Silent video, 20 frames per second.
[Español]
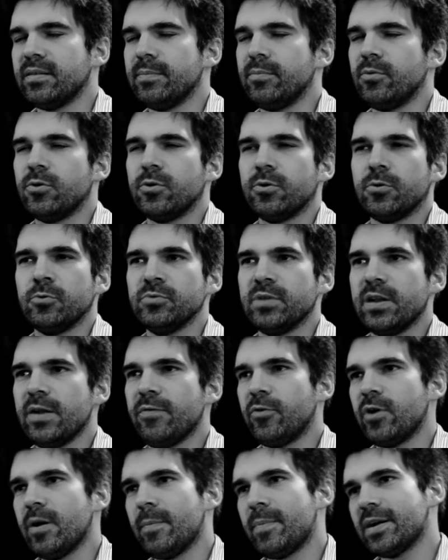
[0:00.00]
tipo un
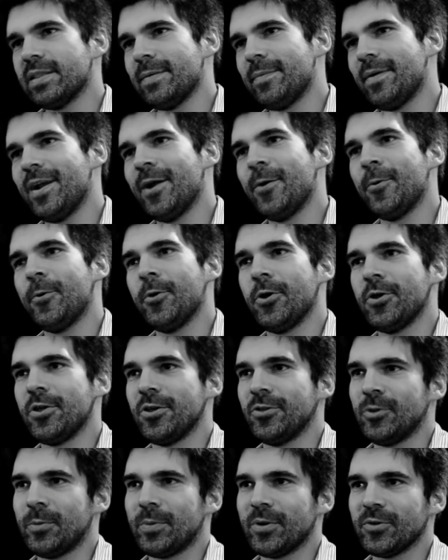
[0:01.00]
teléfono aparte para el laburo
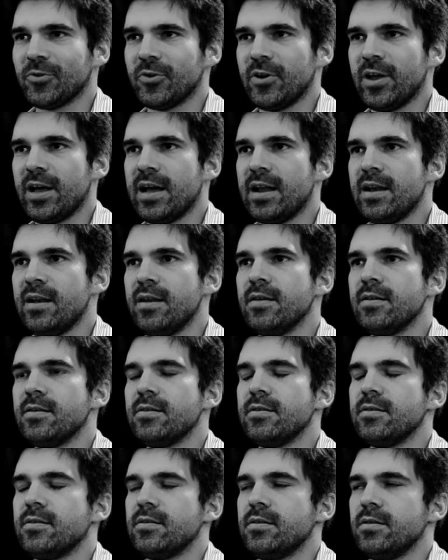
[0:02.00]
y otro personal
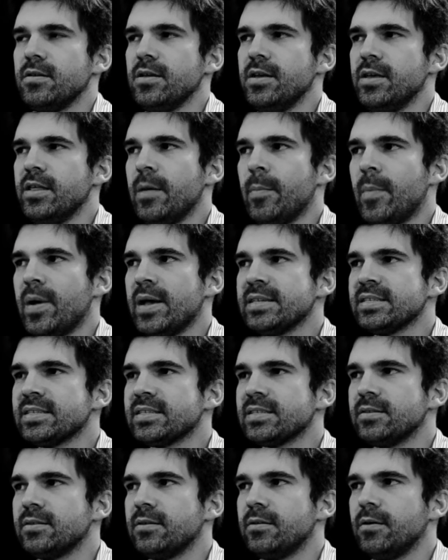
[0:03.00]
y
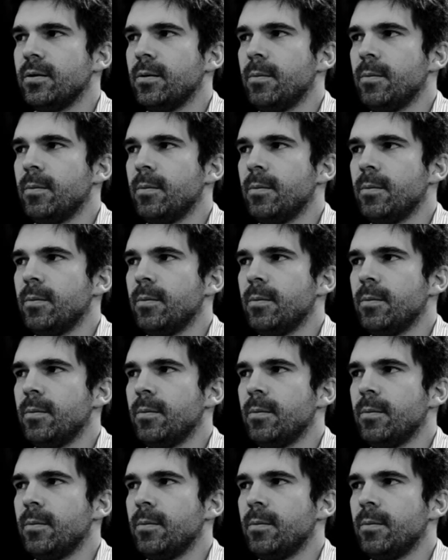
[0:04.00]
demás.